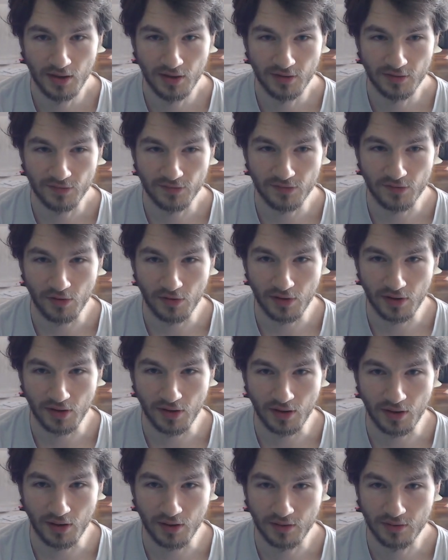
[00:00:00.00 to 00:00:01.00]
Ist doch
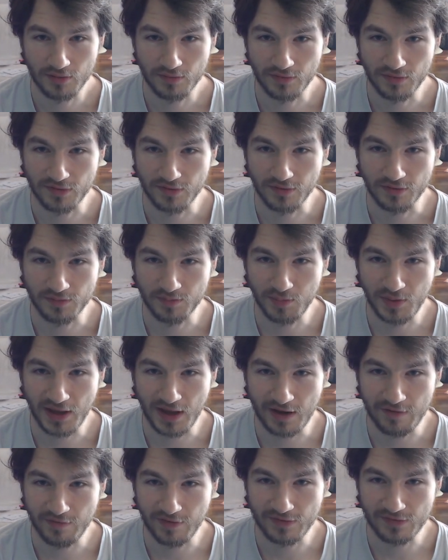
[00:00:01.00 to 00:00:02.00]
äh,
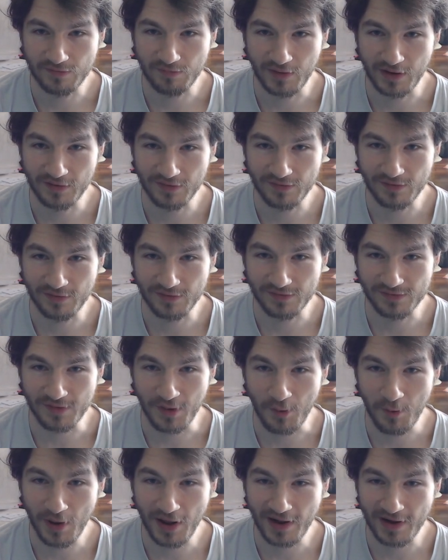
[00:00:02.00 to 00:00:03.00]
pH-Wert 2 ist doch
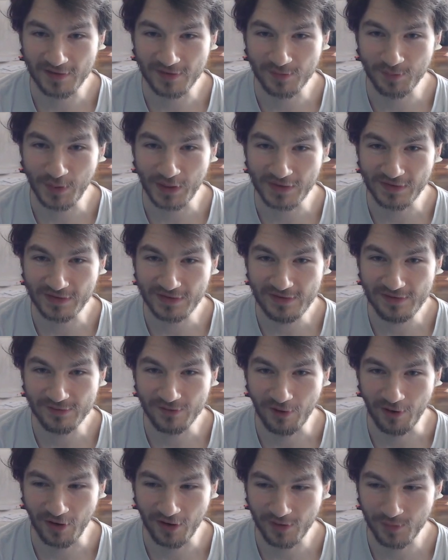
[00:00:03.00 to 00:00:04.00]
saurer als
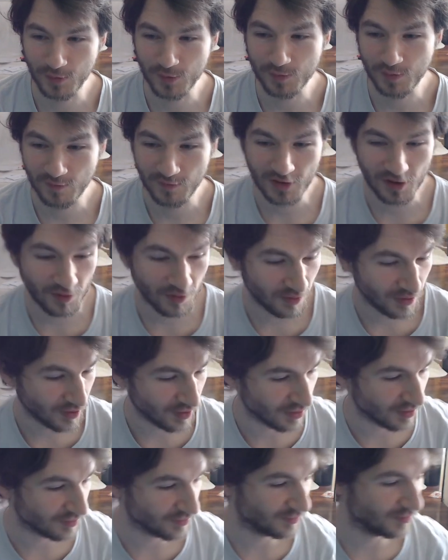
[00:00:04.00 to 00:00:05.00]
Batteriesäure. Ich muss mal wieder
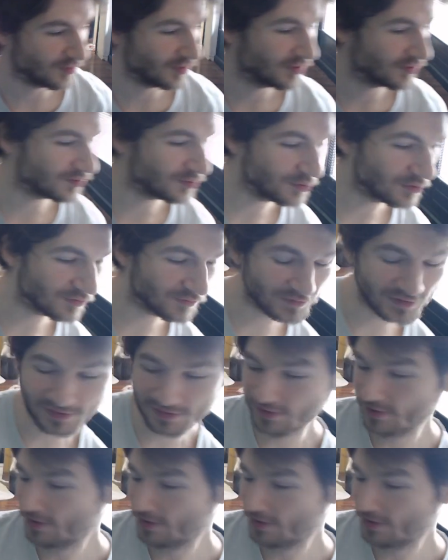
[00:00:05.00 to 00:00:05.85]
suchen, wie,